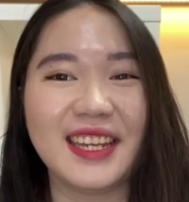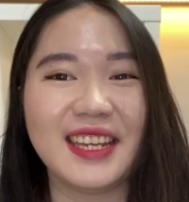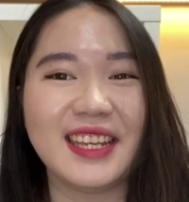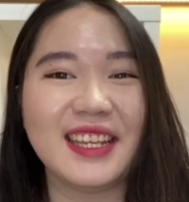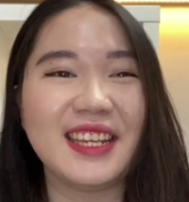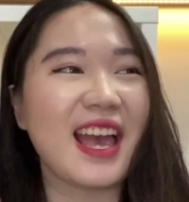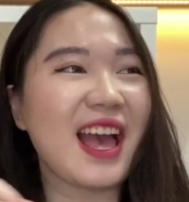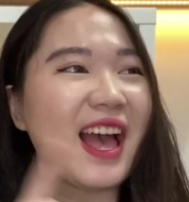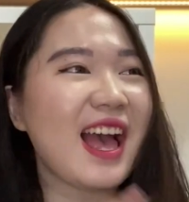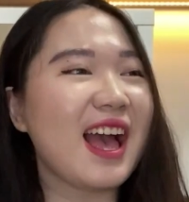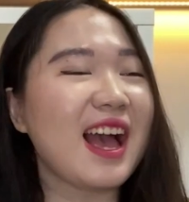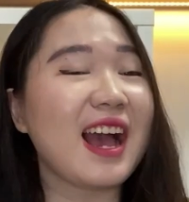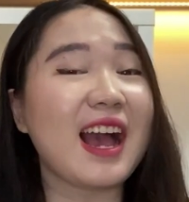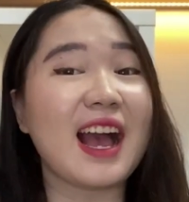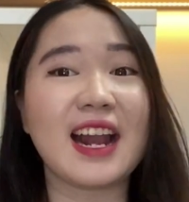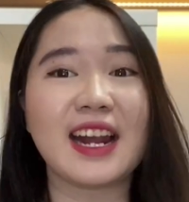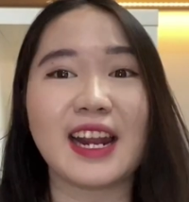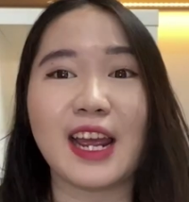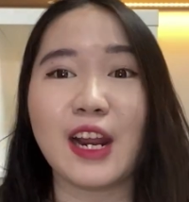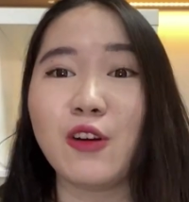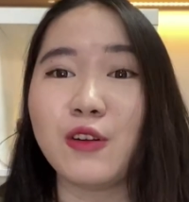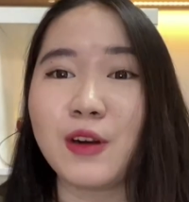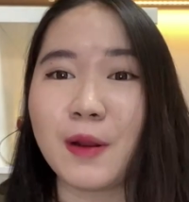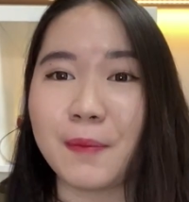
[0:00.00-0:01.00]
Iya,
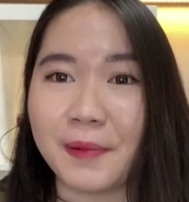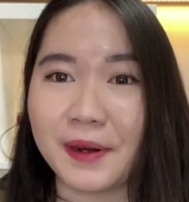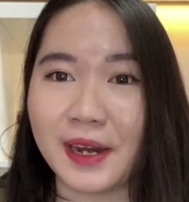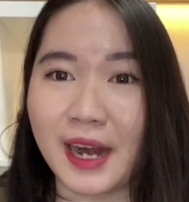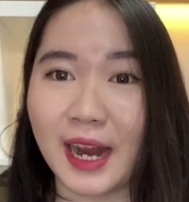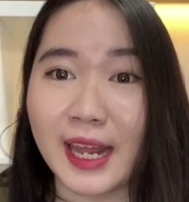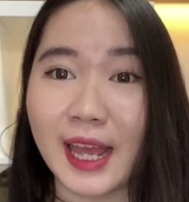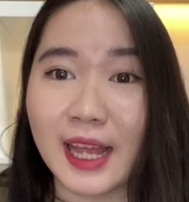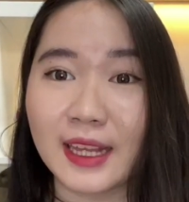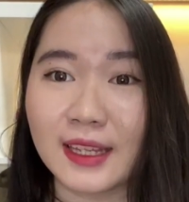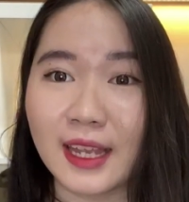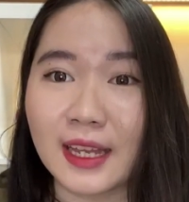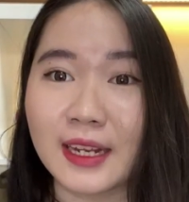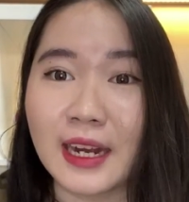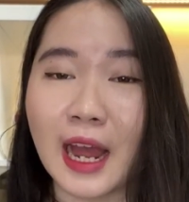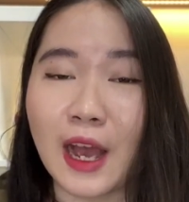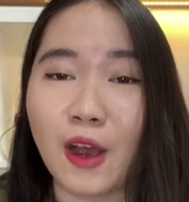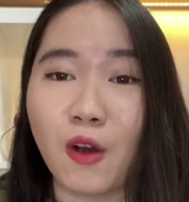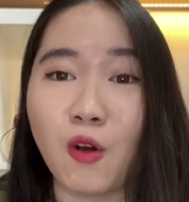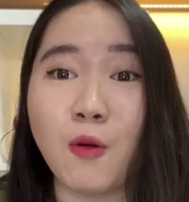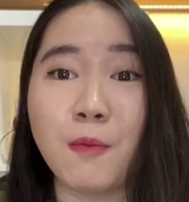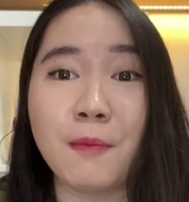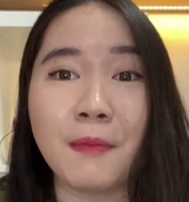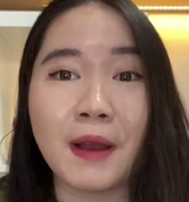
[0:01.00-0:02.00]
kalian udah pernah lihat kan
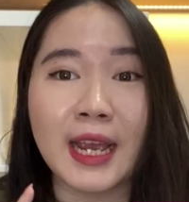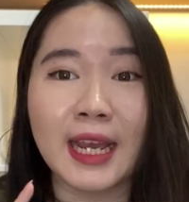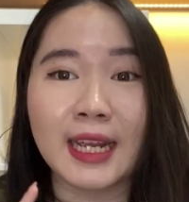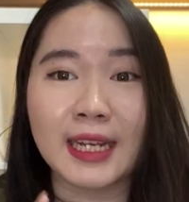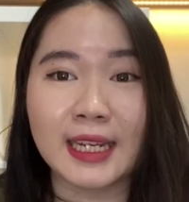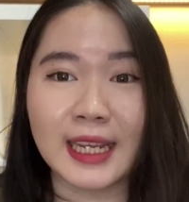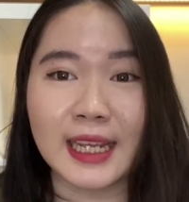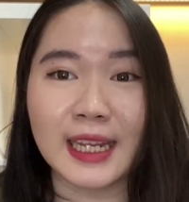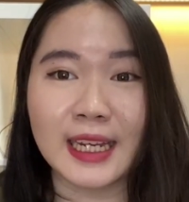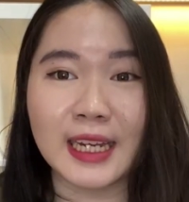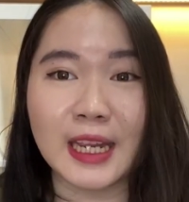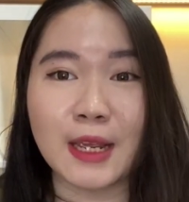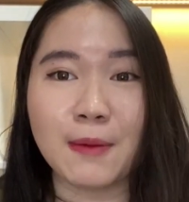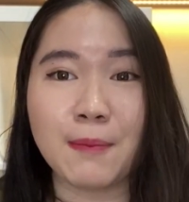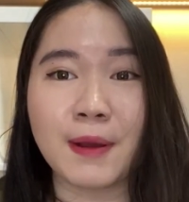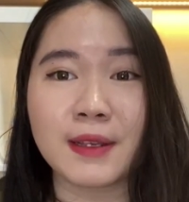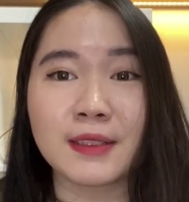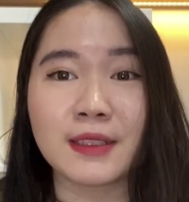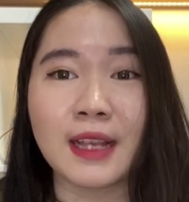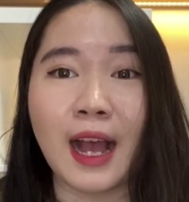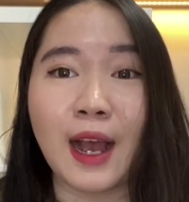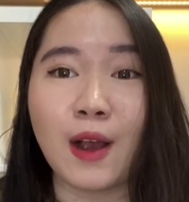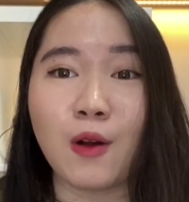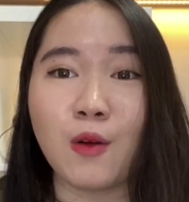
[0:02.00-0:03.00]
aku main ini
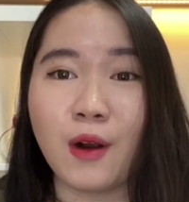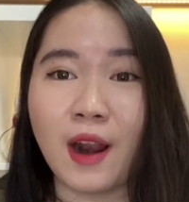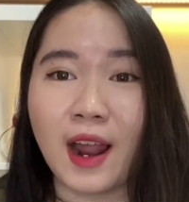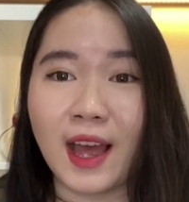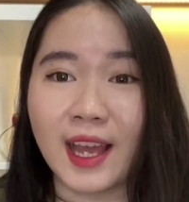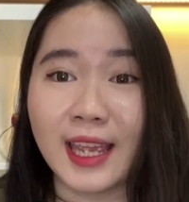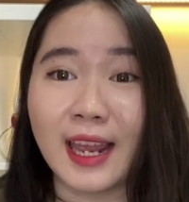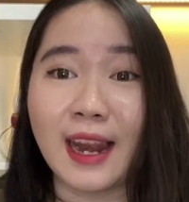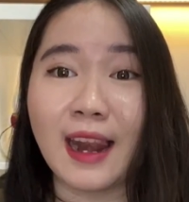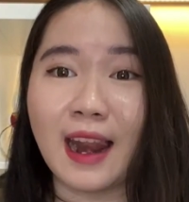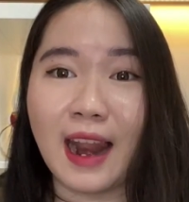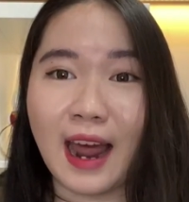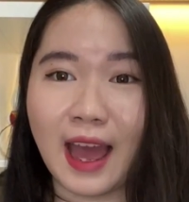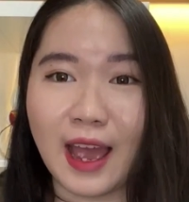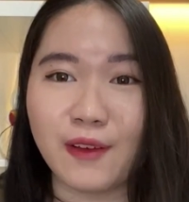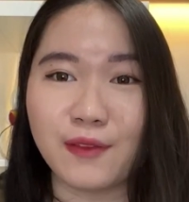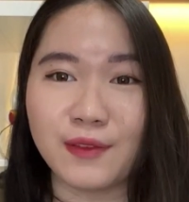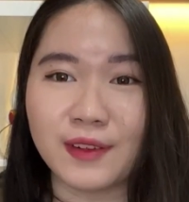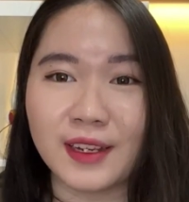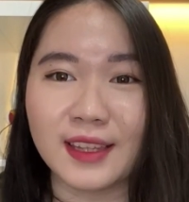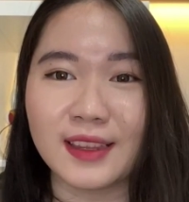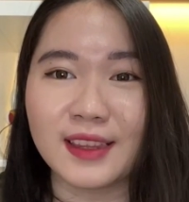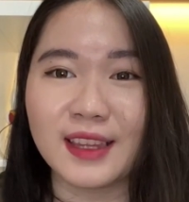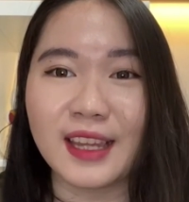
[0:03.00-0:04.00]
pas aku lagi
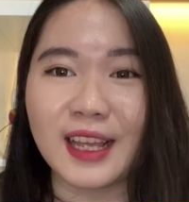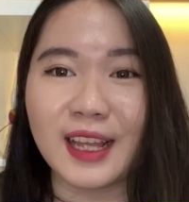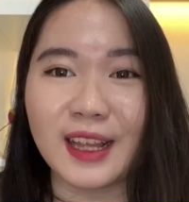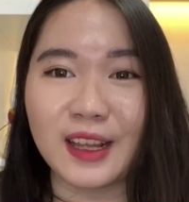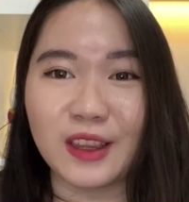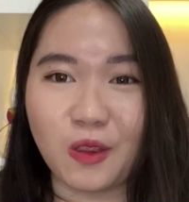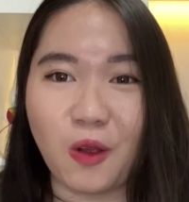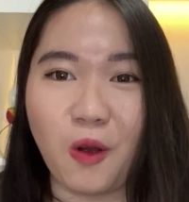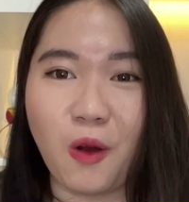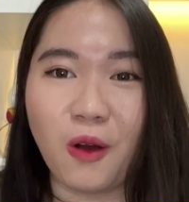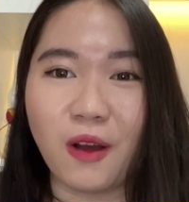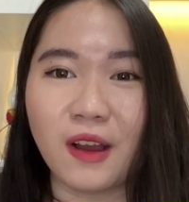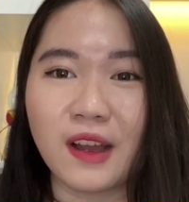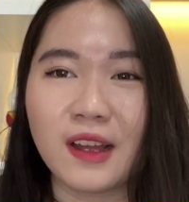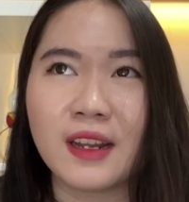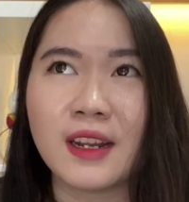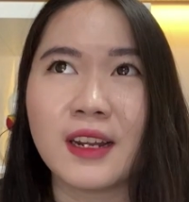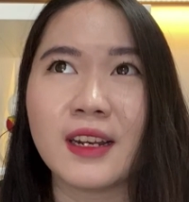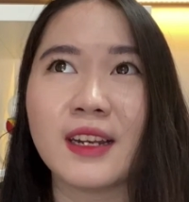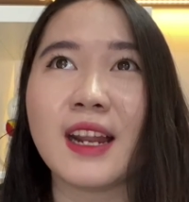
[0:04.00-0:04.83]
live di TikTok.